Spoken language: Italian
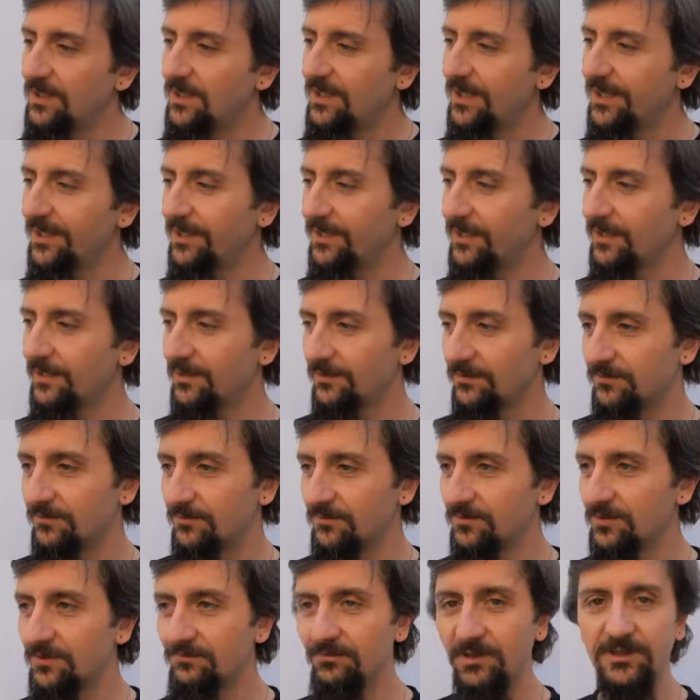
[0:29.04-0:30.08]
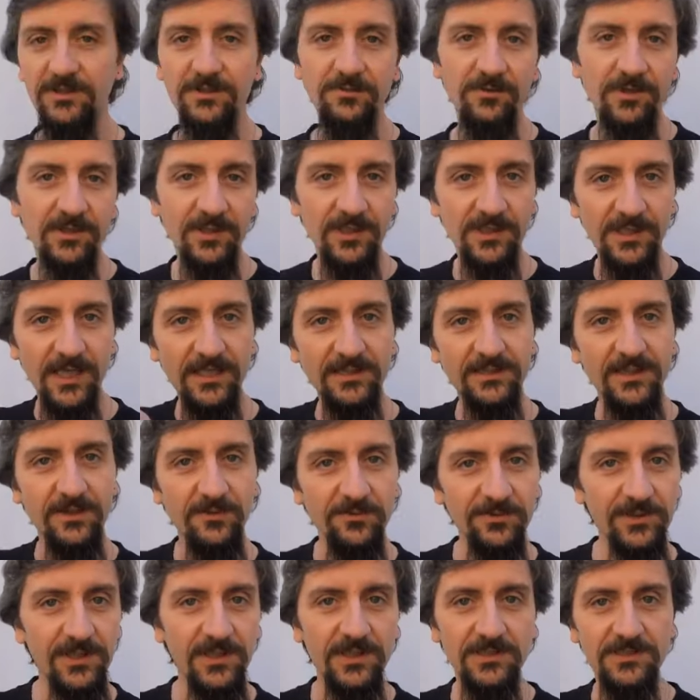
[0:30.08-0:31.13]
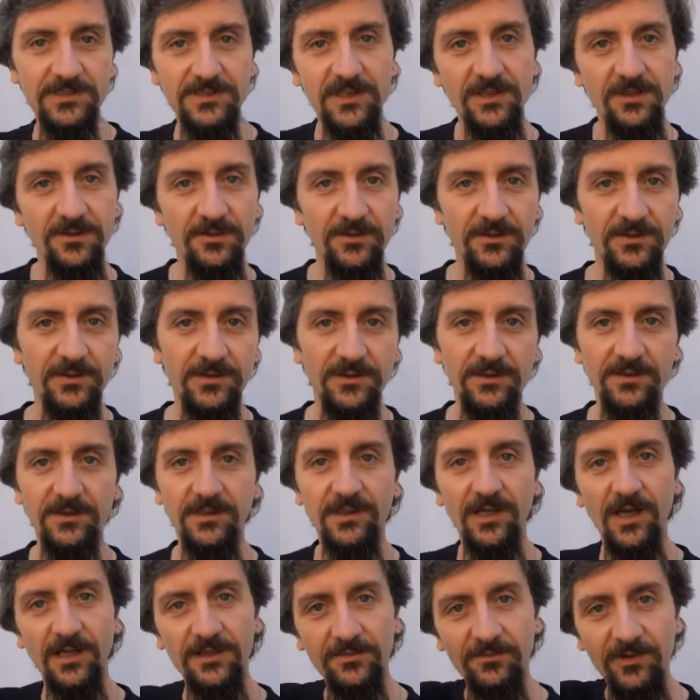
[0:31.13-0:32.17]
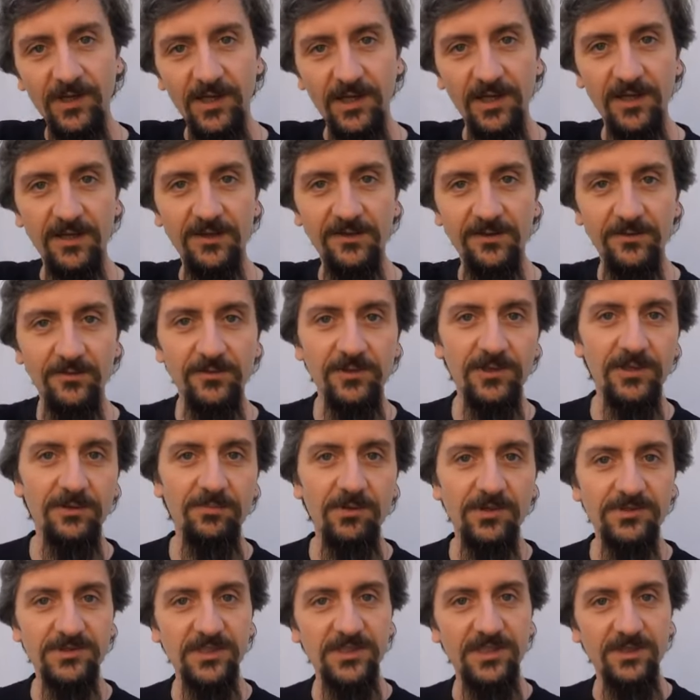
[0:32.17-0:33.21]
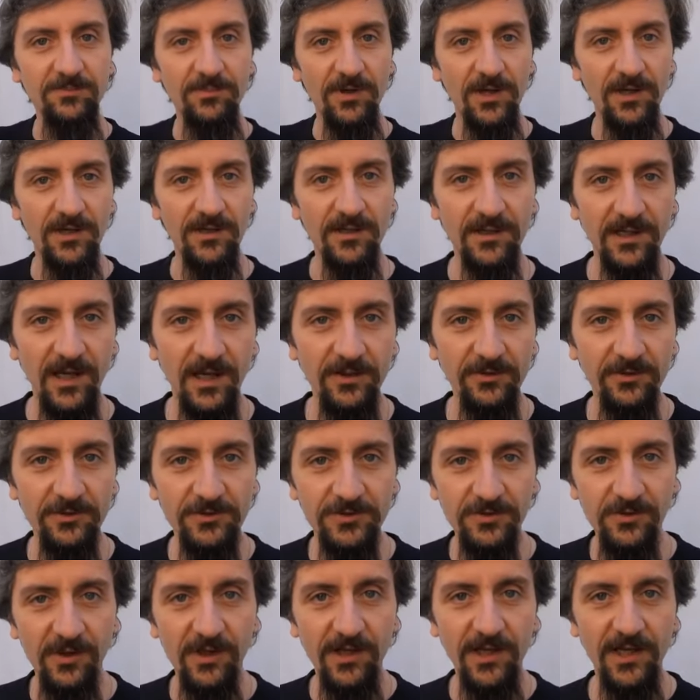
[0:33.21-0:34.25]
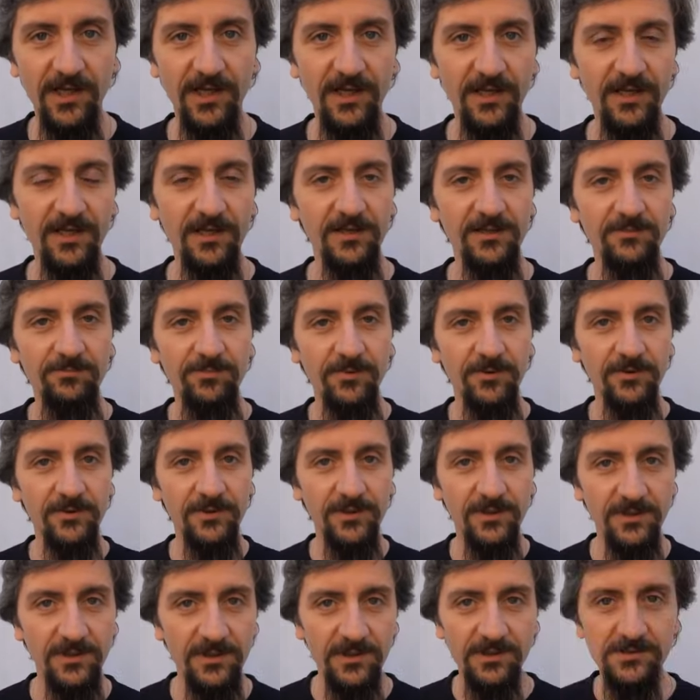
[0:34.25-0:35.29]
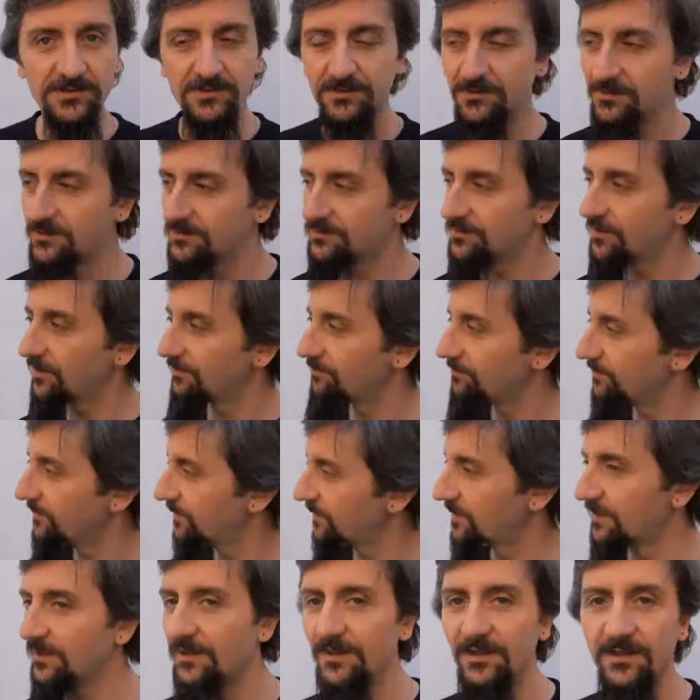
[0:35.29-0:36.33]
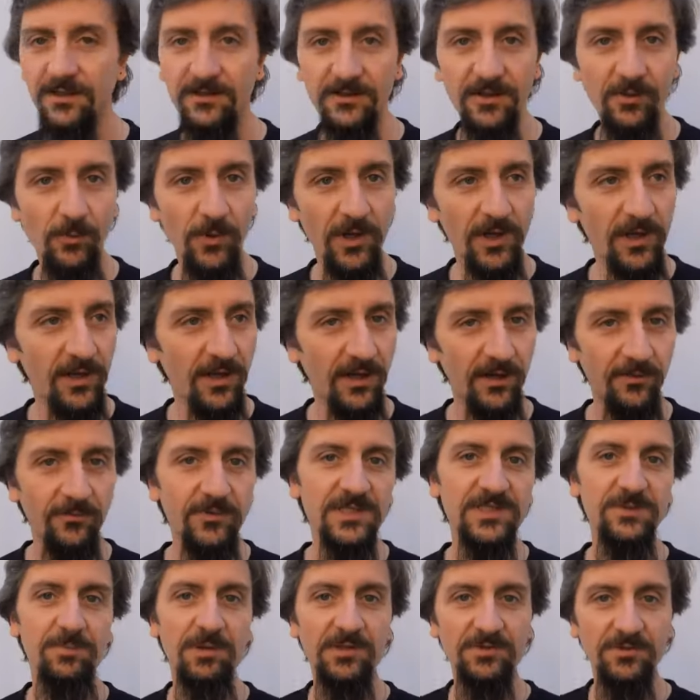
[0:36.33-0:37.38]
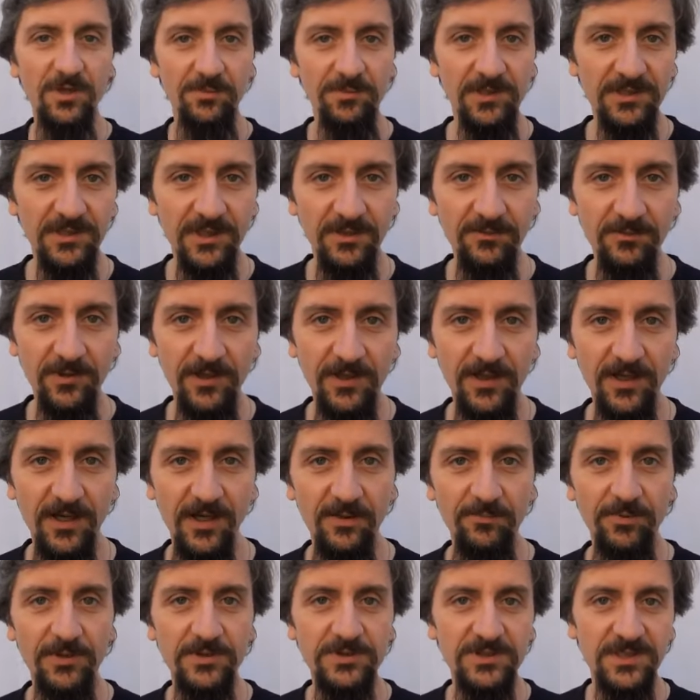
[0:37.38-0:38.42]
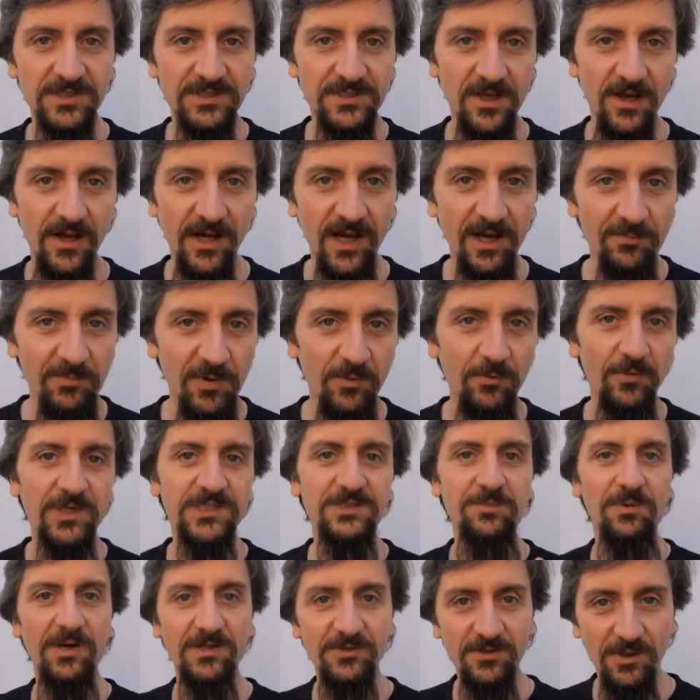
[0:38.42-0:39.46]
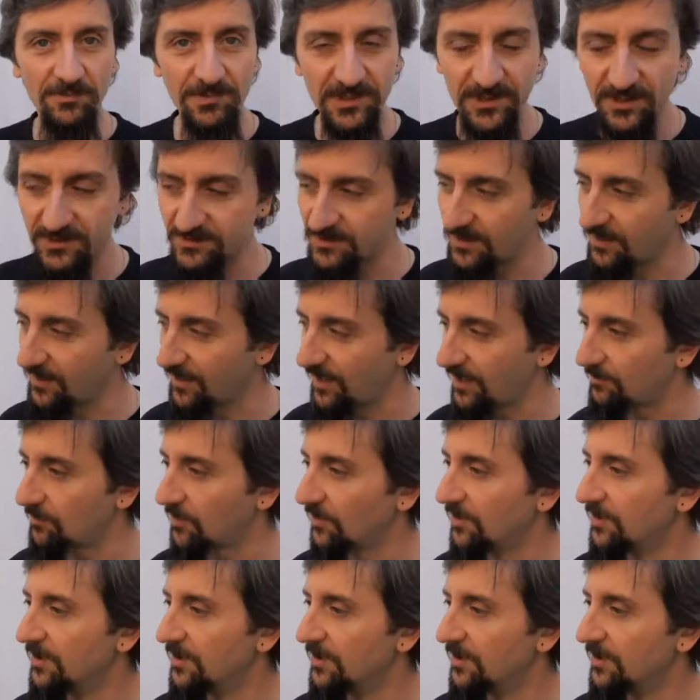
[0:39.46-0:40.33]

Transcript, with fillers: e che non diventi una delle tante notizie, no? De, cade un aereo e quindi per una settimana cadono solo aerei, poi scoppia una guerra e quindi si parla solamente di guerra, poi c'è Sanremo e quindi si parla solamente di Sanremo.